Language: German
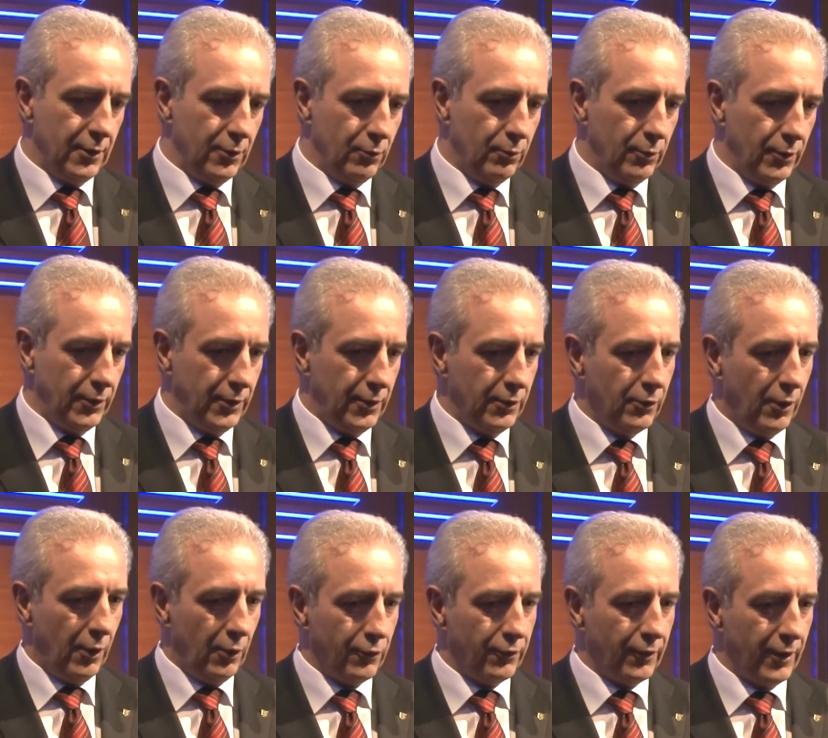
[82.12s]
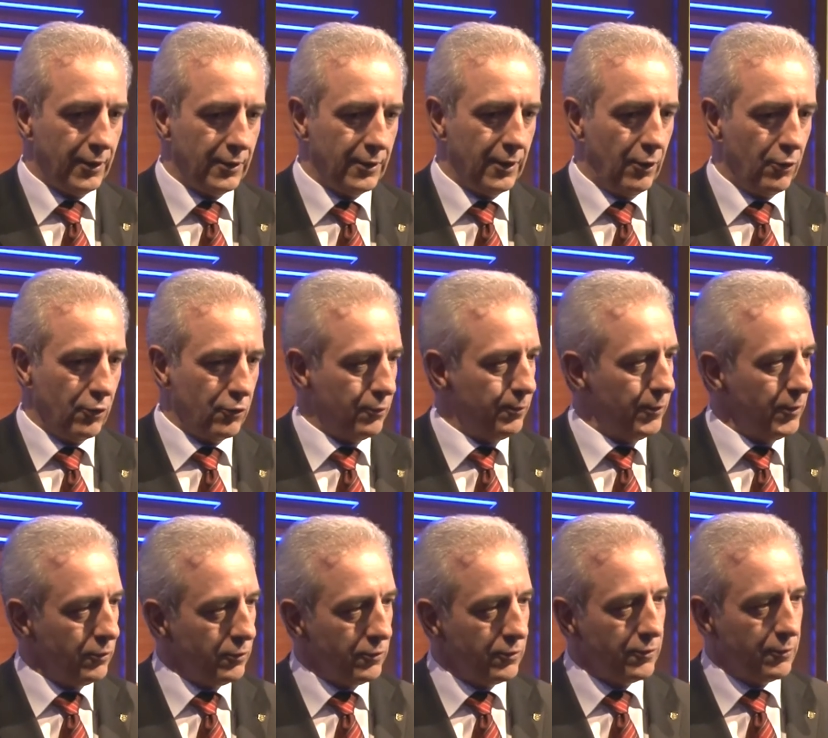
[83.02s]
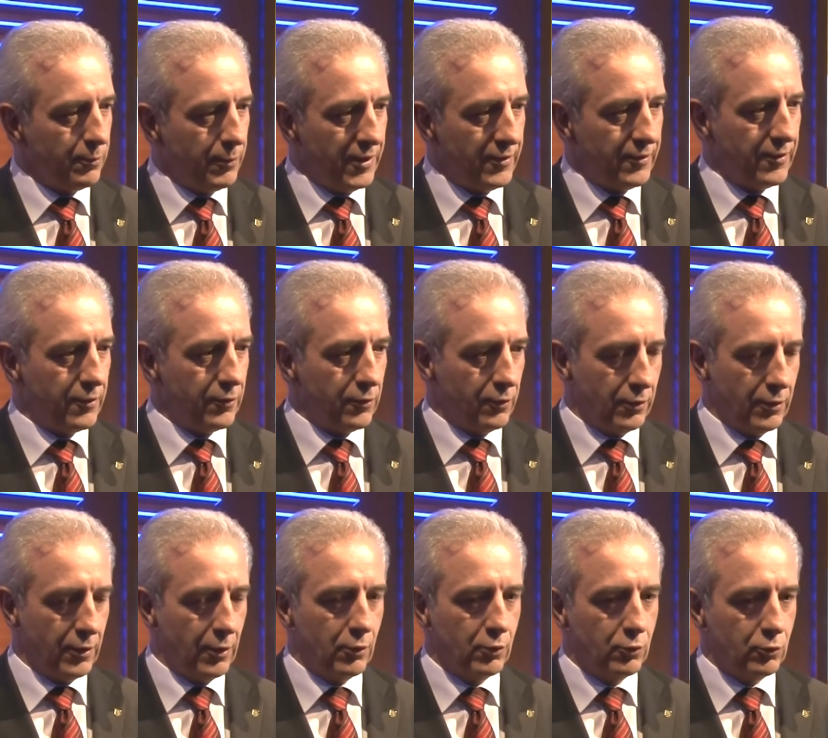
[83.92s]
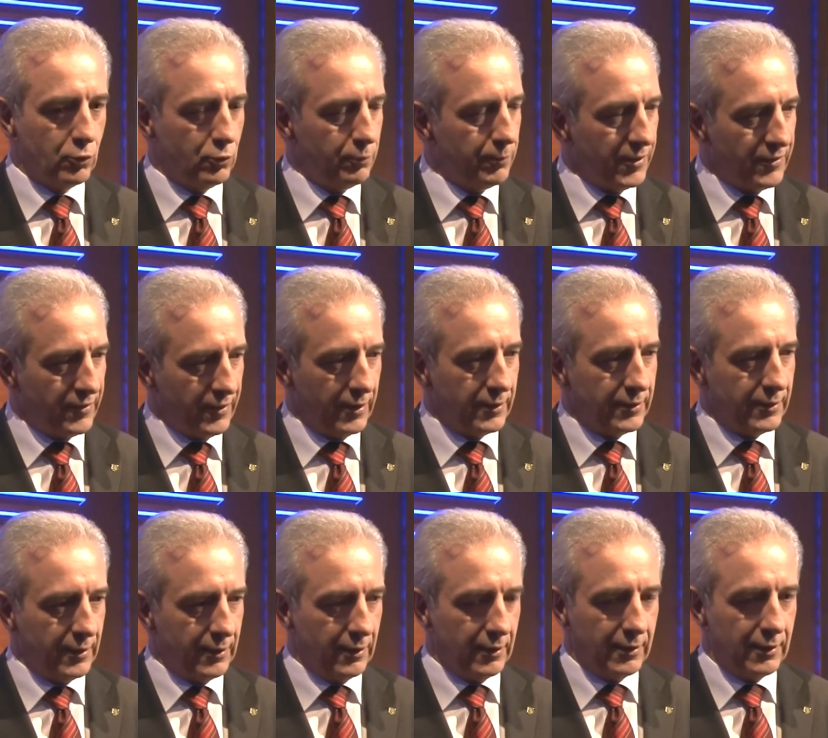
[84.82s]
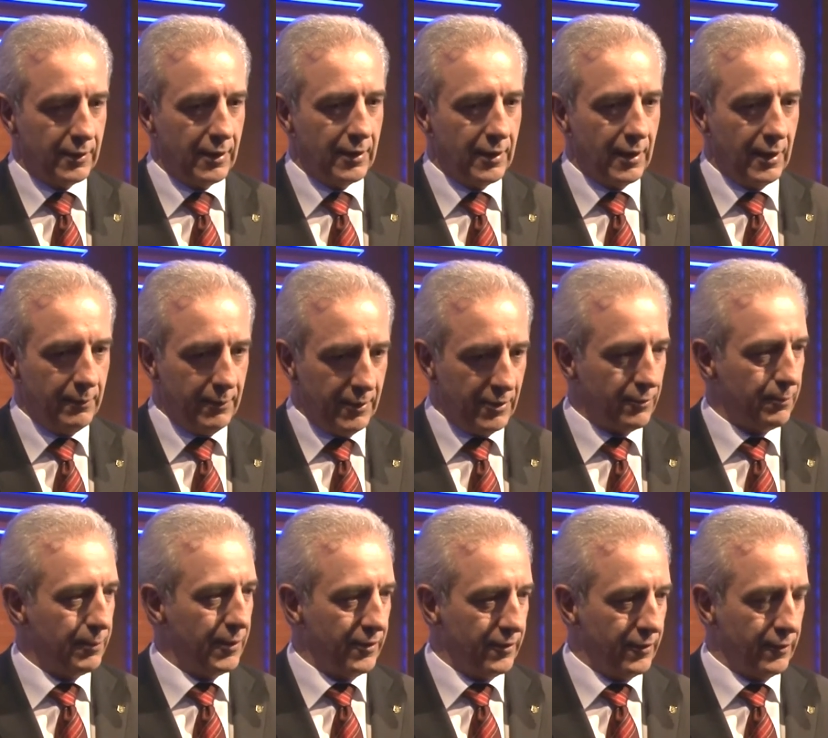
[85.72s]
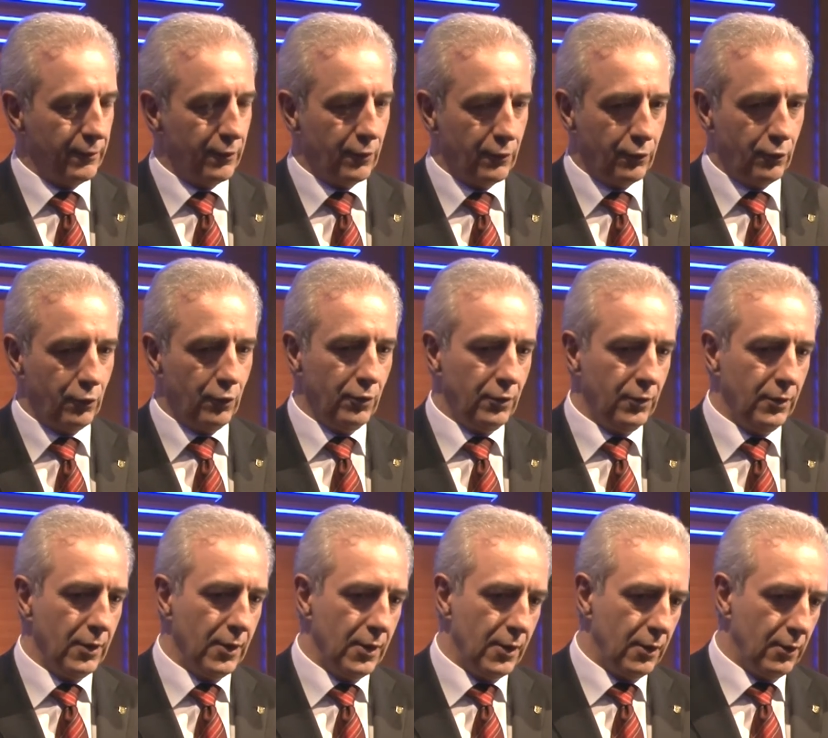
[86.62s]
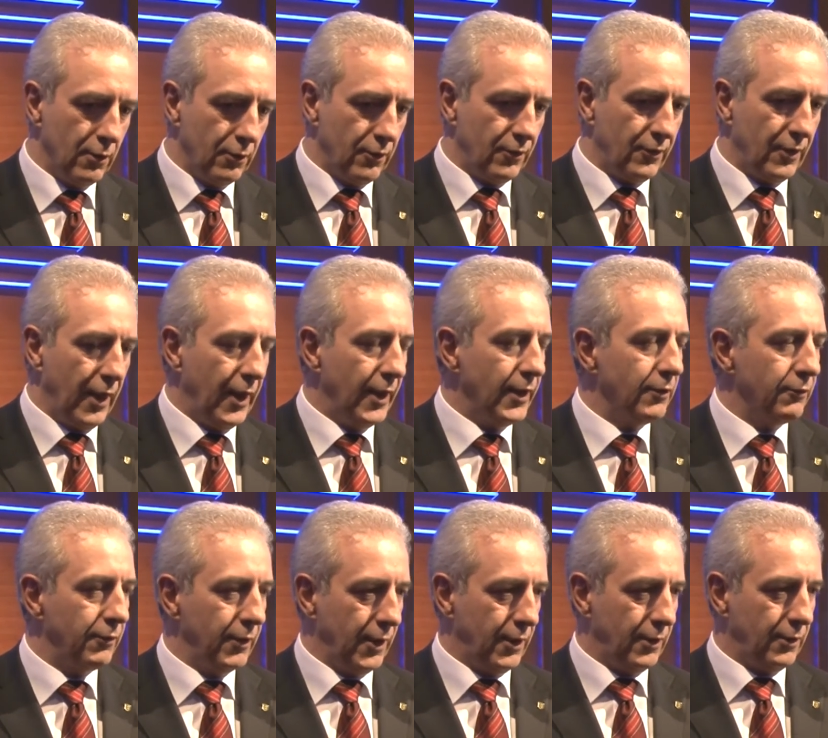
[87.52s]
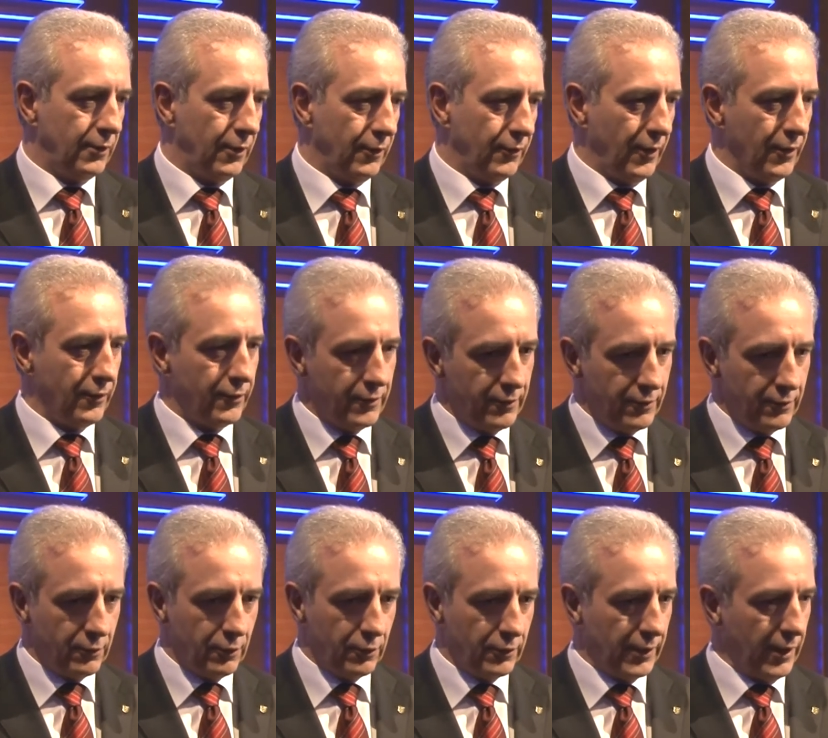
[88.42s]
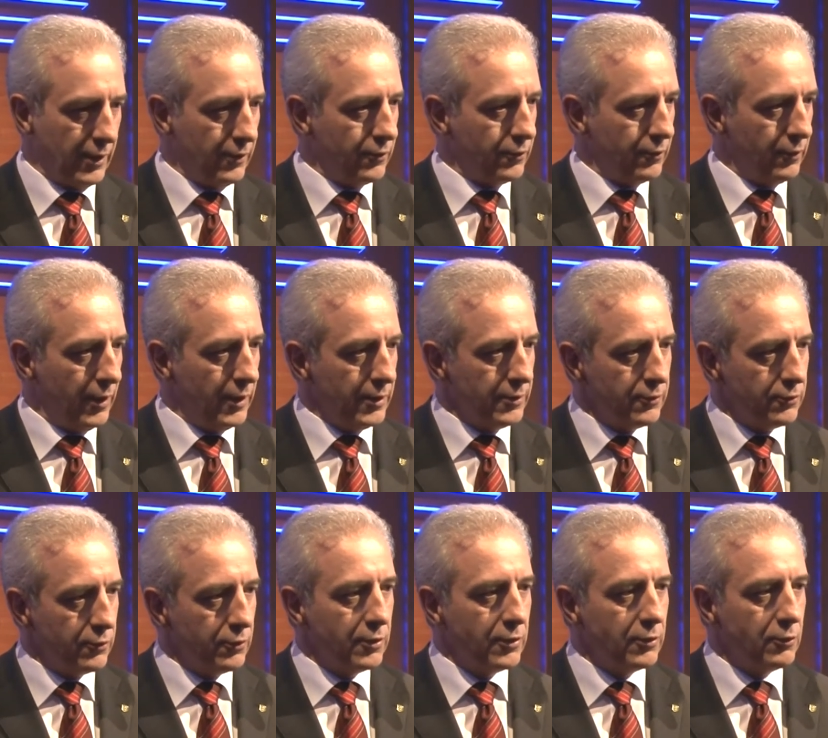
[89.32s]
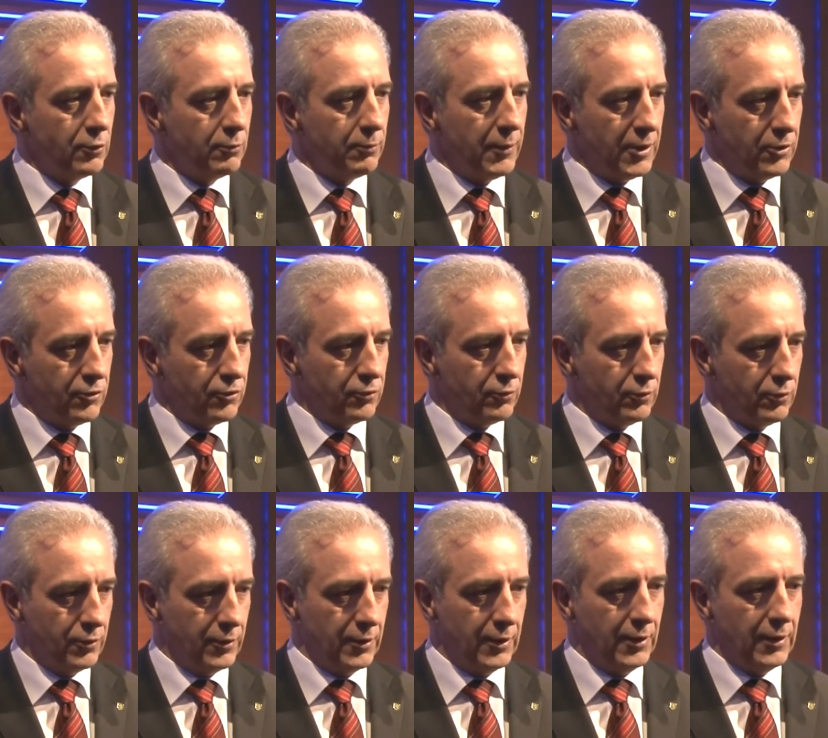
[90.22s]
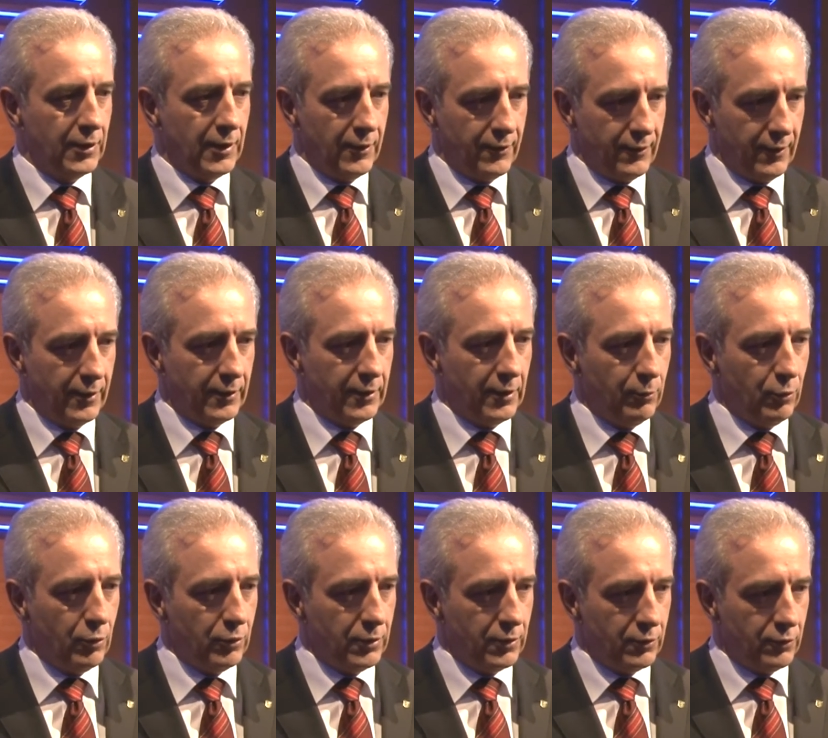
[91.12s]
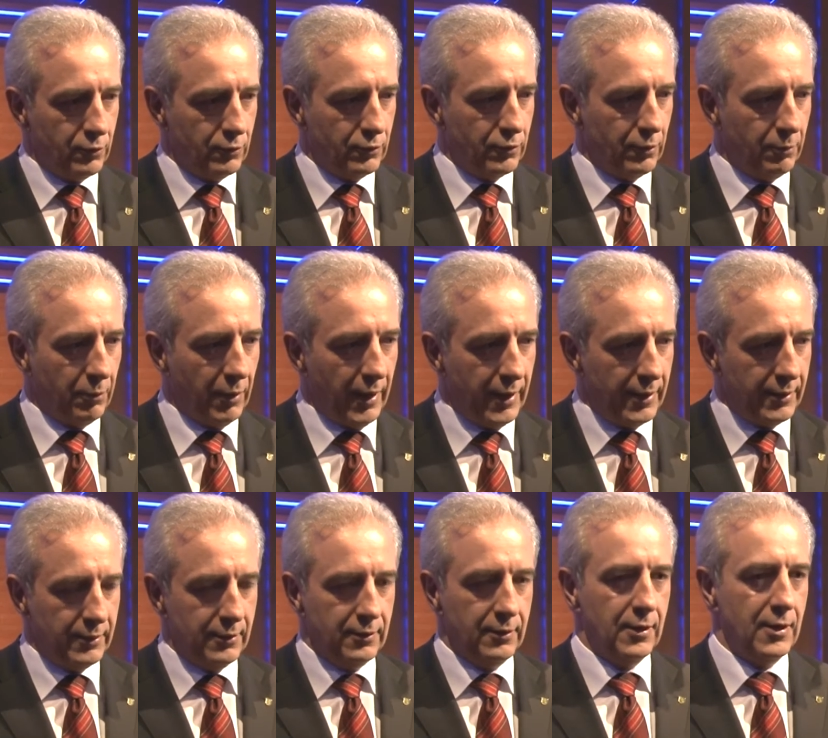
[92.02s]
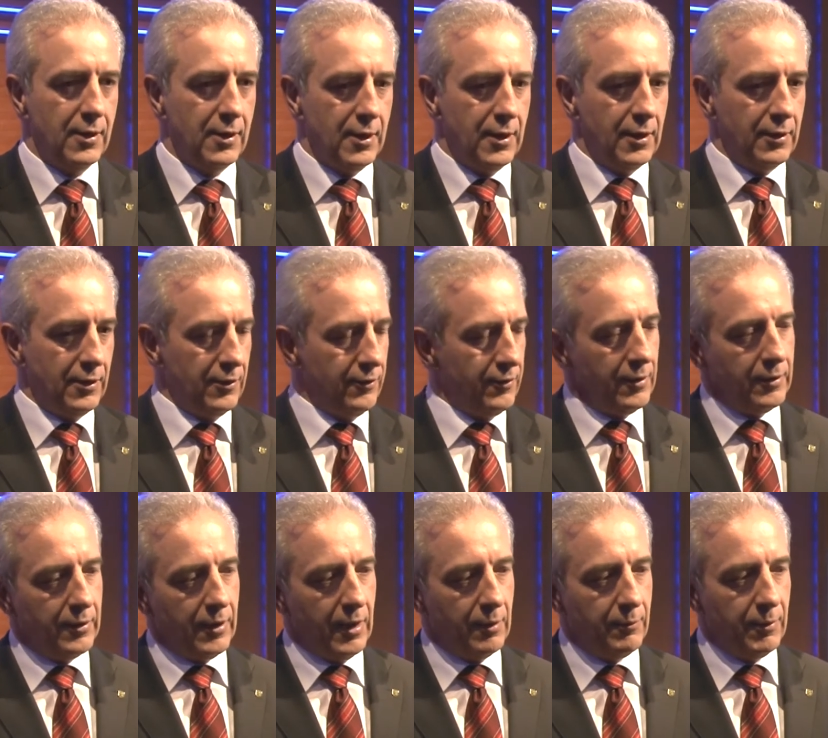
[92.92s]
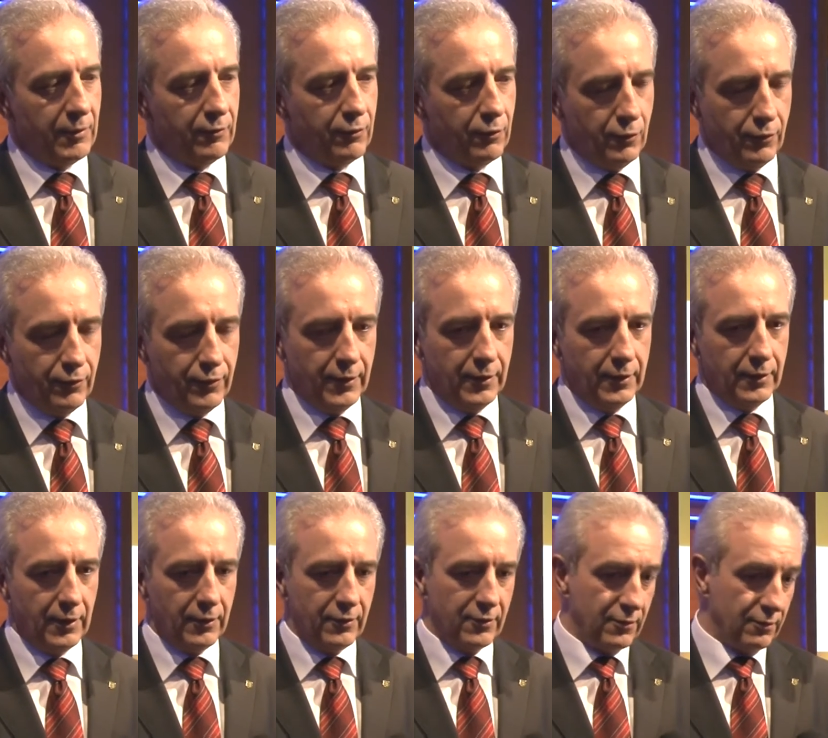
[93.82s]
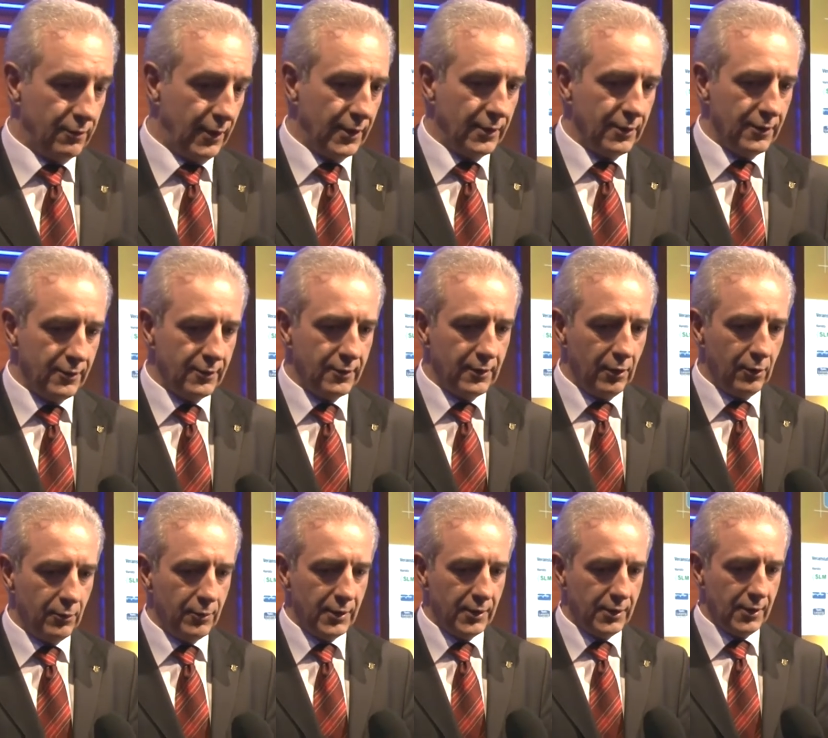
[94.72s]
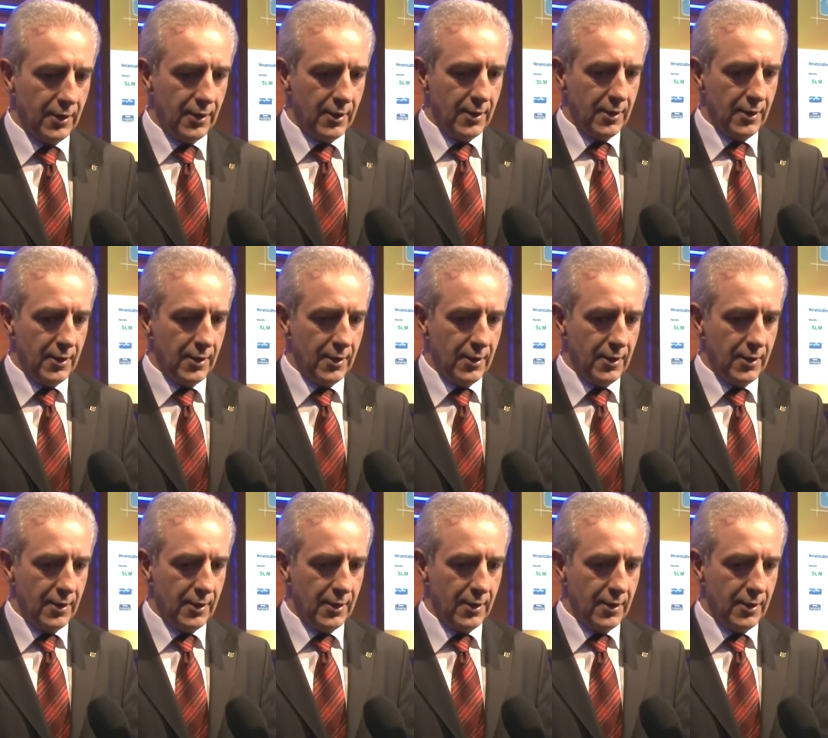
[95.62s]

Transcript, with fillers: über nicht nur ausreichende Ausbildungsplätze, sondern auch gut bezahlte Arbeitsplätze verfügen. Das ist der eine Weg. Das heißt, diesen Kontakt zu halten zu den jungen Menschen und ihnen jetzt Angebote zu unterbreiten, die sie in der Heimat vorfinden. Das Zweite ist, glaube ich,